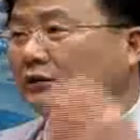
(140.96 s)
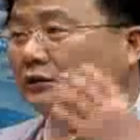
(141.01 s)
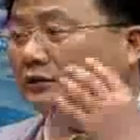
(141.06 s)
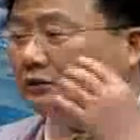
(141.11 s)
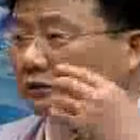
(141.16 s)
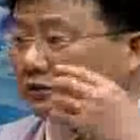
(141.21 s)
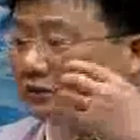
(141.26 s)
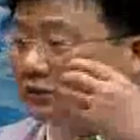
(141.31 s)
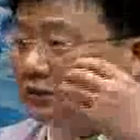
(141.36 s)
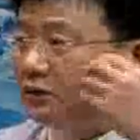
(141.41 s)

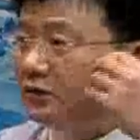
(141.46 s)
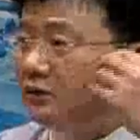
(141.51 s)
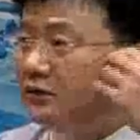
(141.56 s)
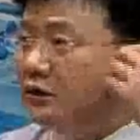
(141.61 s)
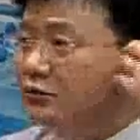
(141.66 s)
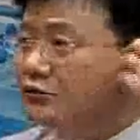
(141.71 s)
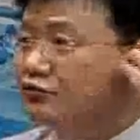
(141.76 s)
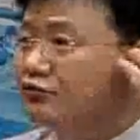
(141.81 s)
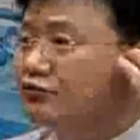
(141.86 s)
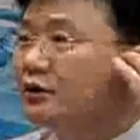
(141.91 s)
특히
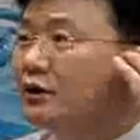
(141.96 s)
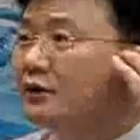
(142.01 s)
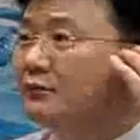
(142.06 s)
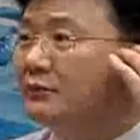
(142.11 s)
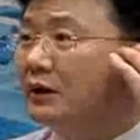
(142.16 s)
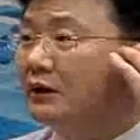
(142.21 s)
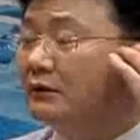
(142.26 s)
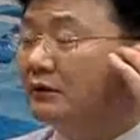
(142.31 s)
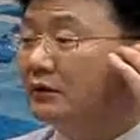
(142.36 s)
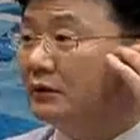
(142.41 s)
이제
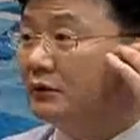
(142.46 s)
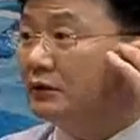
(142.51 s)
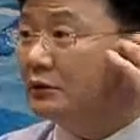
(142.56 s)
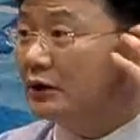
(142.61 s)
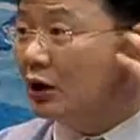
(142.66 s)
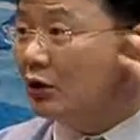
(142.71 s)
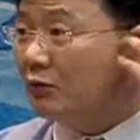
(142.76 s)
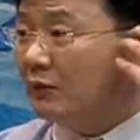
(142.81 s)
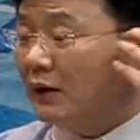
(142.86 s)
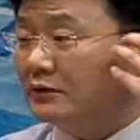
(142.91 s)
중이염 같은 걸
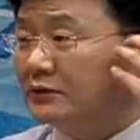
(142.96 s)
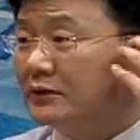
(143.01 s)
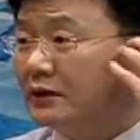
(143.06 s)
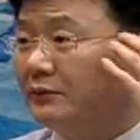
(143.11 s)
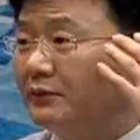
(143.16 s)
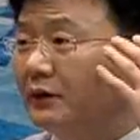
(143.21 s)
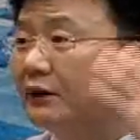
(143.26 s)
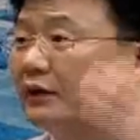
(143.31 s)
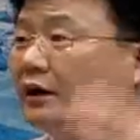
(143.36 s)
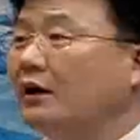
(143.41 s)
그대로
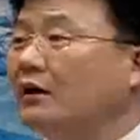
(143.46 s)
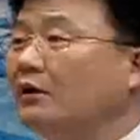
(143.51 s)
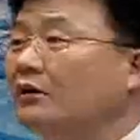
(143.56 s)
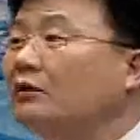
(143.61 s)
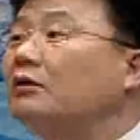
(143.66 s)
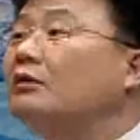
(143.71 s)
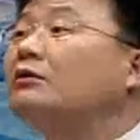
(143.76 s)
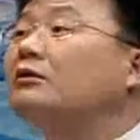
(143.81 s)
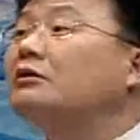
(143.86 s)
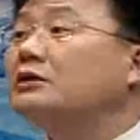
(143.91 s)
방치하면
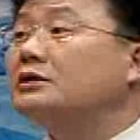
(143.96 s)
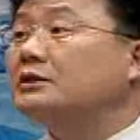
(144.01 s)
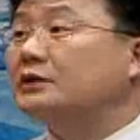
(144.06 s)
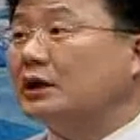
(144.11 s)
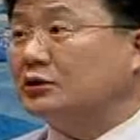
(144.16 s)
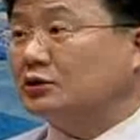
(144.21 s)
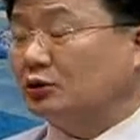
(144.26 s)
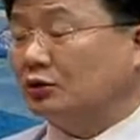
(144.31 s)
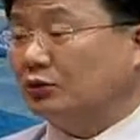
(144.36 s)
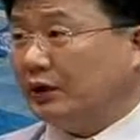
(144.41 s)
어른이
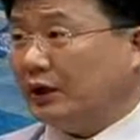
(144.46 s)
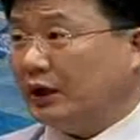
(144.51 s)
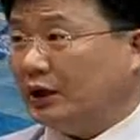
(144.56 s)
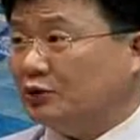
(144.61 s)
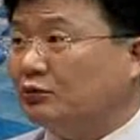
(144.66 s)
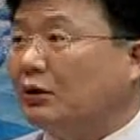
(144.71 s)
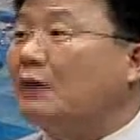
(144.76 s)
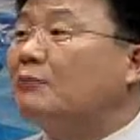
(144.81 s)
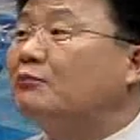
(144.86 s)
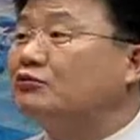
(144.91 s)
돼서도
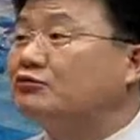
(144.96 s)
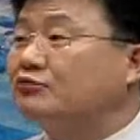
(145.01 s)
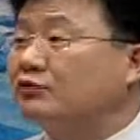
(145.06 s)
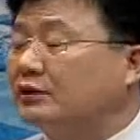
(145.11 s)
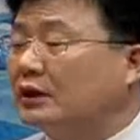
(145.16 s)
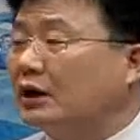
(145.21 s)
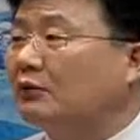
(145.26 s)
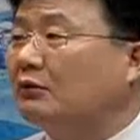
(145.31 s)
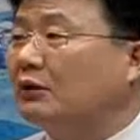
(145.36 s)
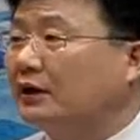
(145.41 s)
계속 아플 수
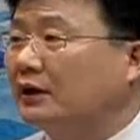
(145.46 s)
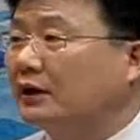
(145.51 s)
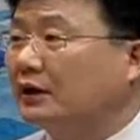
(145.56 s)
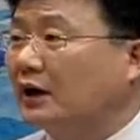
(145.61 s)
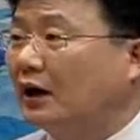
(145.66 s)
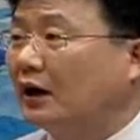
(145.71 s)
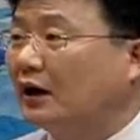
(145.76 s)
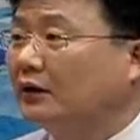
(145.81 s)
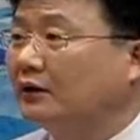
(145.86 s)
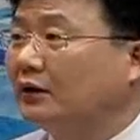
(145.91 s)
있다고
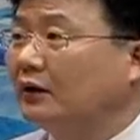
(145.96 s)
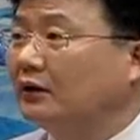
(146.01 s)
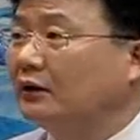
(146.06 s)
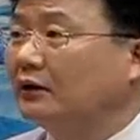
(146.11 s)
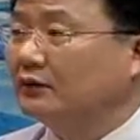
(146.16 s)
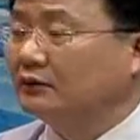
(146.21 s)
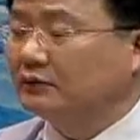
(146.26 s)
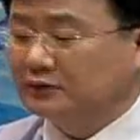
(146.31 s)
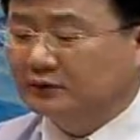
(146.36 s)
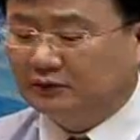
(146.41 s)
하니까. 네.
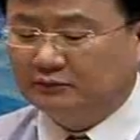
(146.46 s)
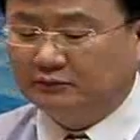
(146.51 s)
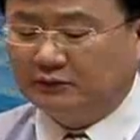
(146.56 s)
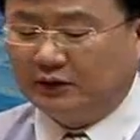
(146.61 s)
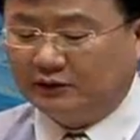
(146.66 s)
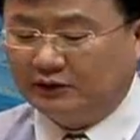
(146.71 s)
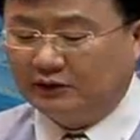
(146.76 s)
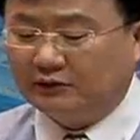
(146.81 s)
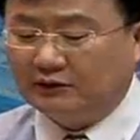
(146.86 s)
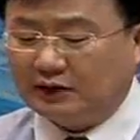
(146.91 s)
정말
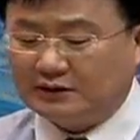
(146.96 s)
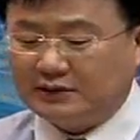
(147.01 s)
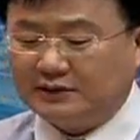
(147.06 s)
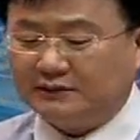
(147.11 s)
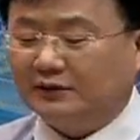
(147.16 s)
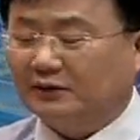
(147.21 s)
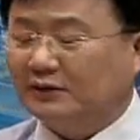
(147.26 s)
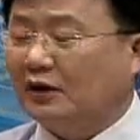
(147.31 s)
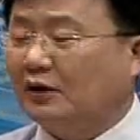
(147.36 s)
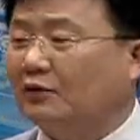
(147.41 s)

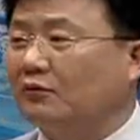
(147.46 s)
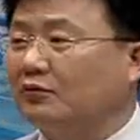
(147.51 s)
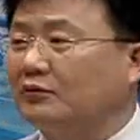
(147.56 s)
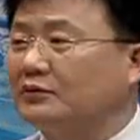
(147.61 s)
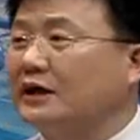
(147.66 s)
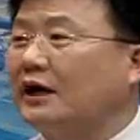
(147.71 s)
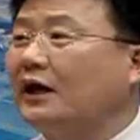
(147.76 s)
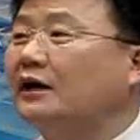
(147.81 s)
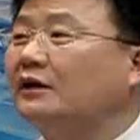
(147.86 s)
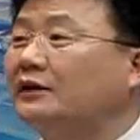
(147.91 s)
경각심을 갖고
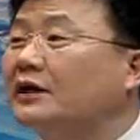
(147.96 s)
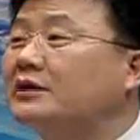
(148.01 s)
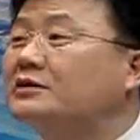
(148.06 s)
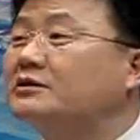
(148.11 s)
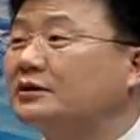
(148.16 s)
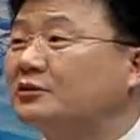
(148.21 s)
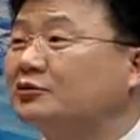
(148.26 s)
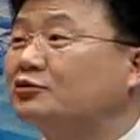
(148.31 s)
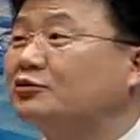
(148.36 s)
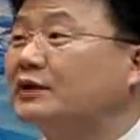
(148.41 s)
잘
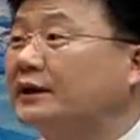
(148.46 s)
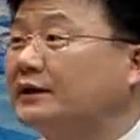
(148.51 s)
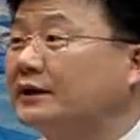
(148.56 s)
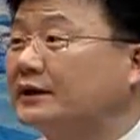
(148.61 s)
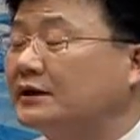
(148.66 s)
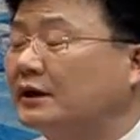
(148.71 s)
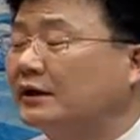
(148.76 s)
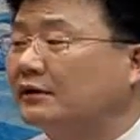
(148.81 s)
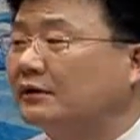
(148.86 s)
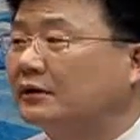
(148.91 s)
대처해 줘야
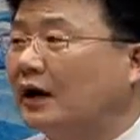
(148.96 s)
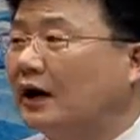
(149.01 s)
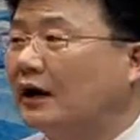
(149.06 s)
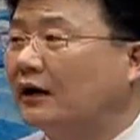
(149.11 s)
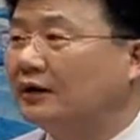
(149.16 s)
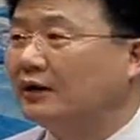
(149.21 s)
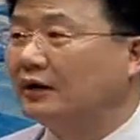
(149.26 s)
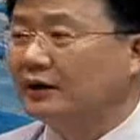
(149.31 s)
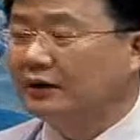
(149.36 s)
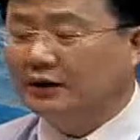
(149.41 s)
되지 않을까
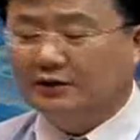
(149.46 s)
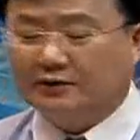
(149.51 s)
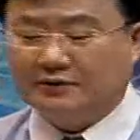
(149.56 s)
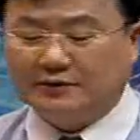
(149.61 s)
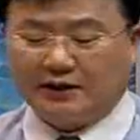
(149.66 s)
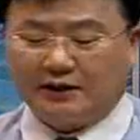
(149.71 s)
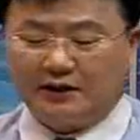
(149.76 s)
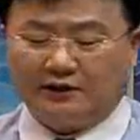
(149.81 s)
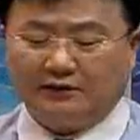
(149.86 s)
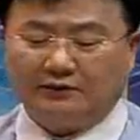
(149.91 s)
이런 생각이